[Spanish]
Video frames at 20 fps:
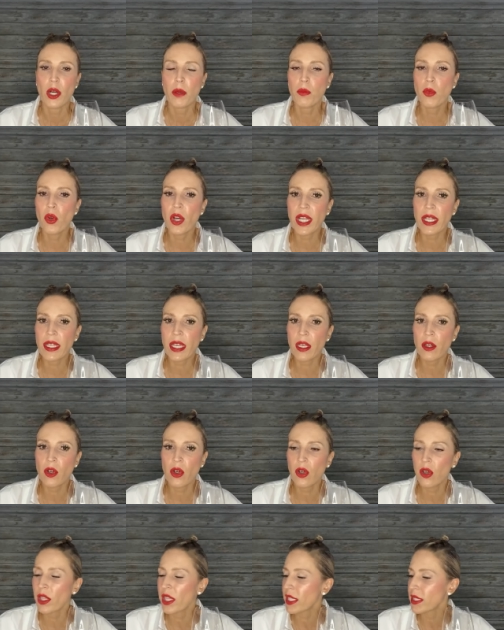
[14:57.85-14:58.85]
Mujer que
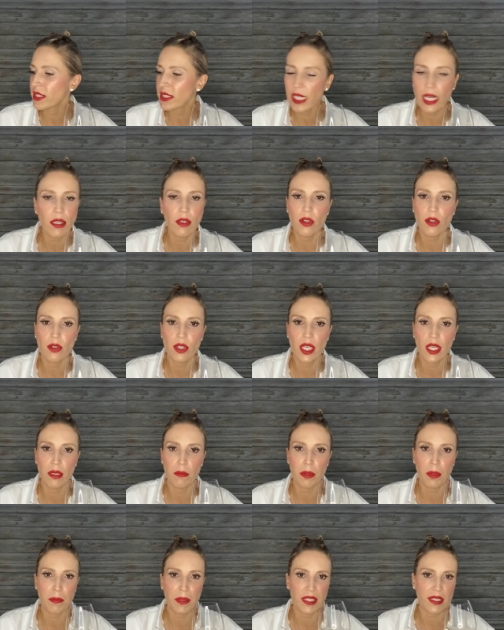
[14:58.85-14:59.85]
no jode ya no lo
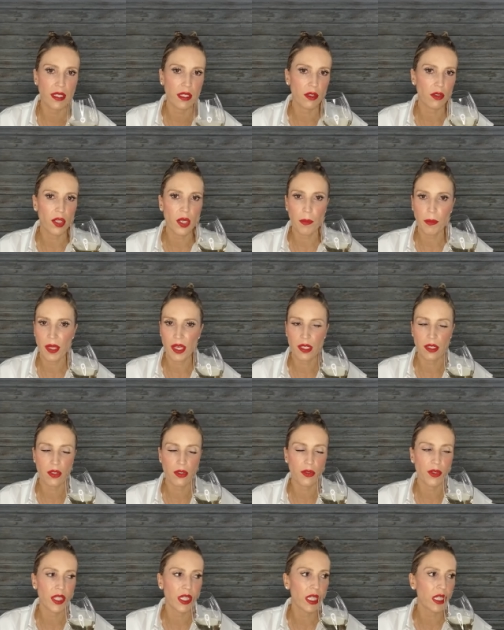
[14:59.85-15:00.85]
quiere, papacito, qué
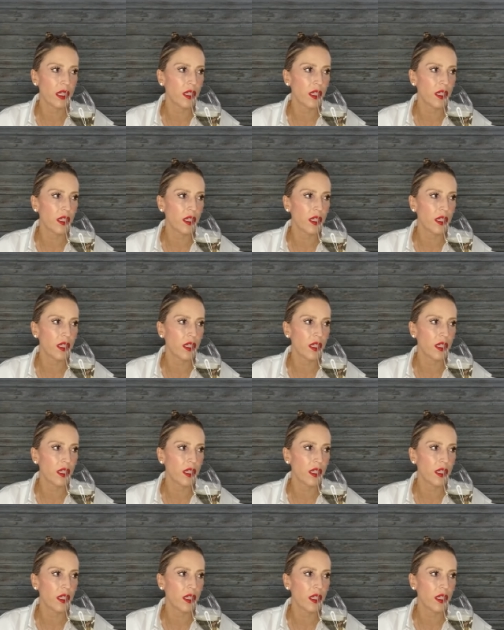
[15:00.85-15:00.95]
pedazo no